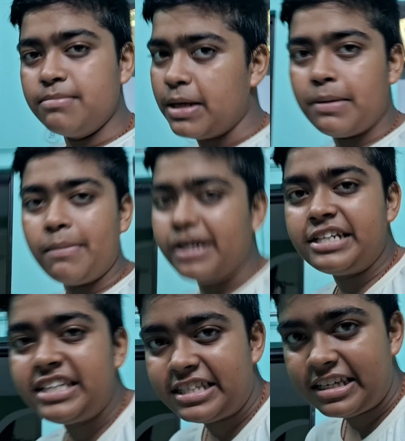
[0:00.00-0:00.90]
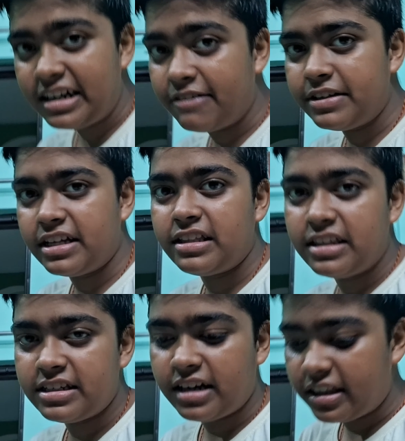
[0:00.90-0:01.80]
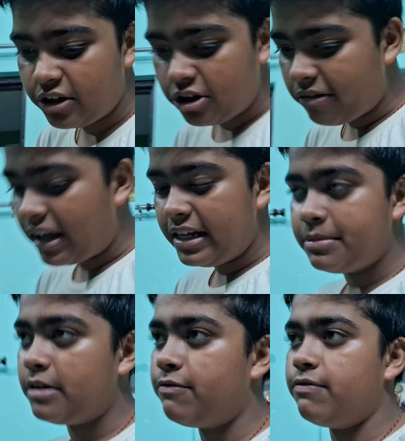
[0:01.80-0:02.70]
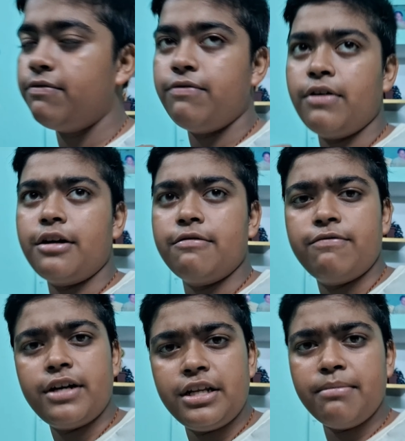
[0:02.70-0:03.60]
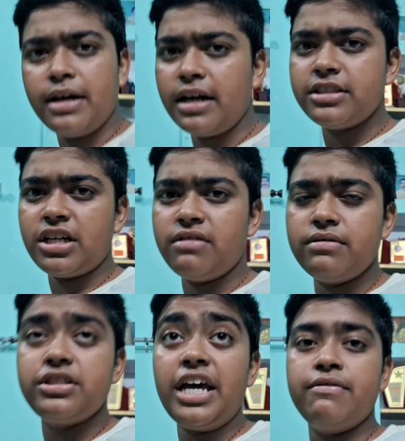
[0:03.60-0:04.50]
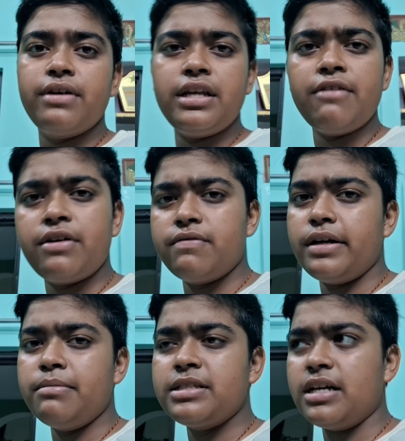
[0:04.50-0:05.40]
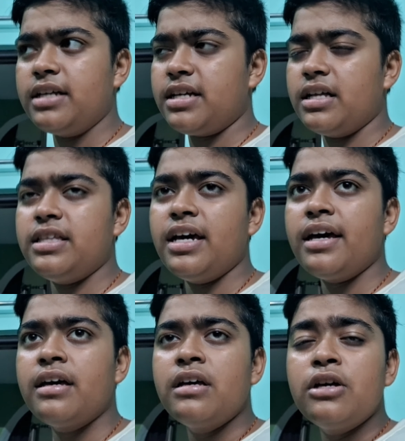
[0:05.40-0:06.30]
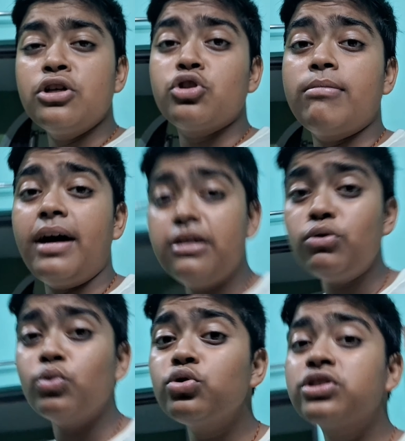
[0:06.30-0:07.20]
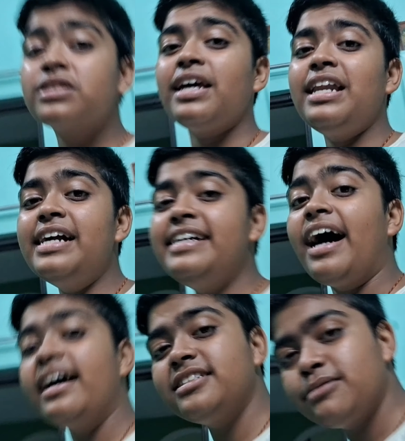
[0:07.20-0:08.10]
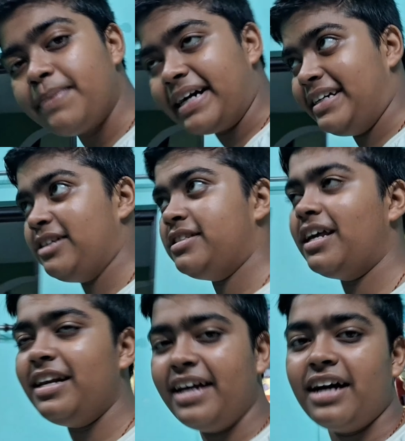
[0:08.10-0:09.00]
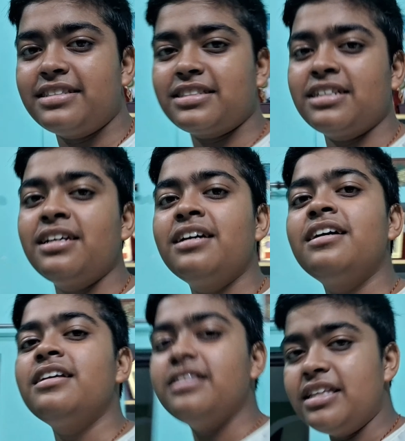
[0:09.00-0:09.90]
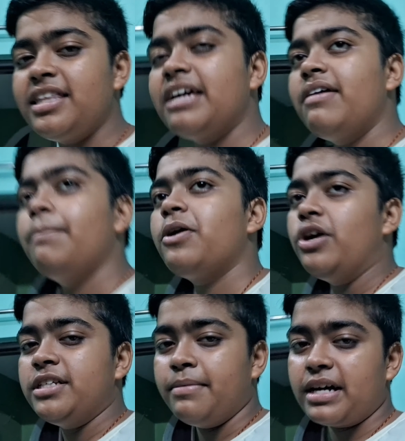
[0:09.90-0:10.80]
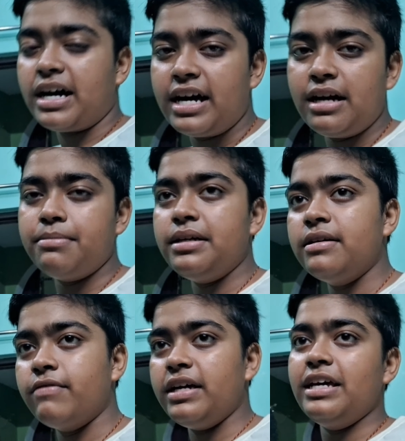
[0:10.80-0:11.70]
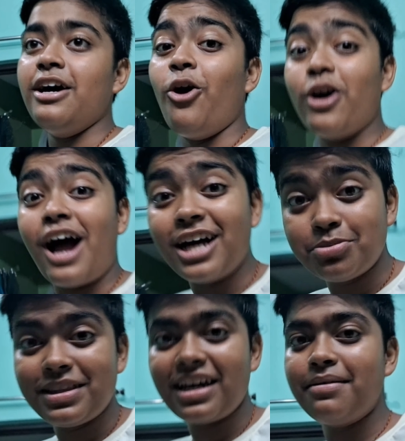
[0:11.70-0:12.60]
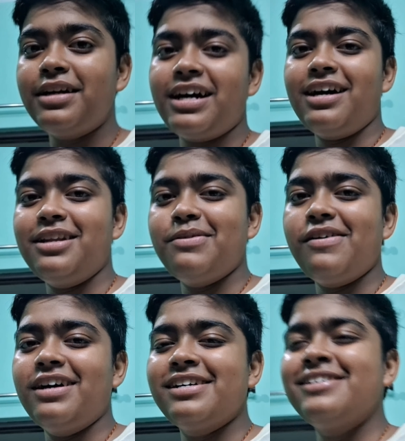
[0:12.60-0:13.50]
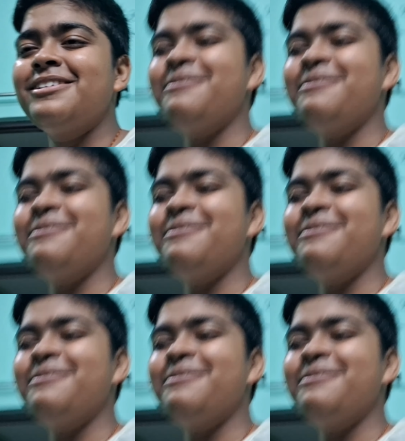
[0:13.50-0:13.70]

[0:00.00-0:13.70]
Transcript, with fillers: मतलब हमारे जैसे ही कविता दीदी की शादी होने वाली है मतलब फरवरी में या जन जनवरी या फरवरी में शादी है तो भाई उसके लिए डांस प्रैक्टिस चल रही है आज दीदी के वहाँ पर और आज हमारा खाना भी वहीं है और आज पता क्या बनना खाने में वहाँ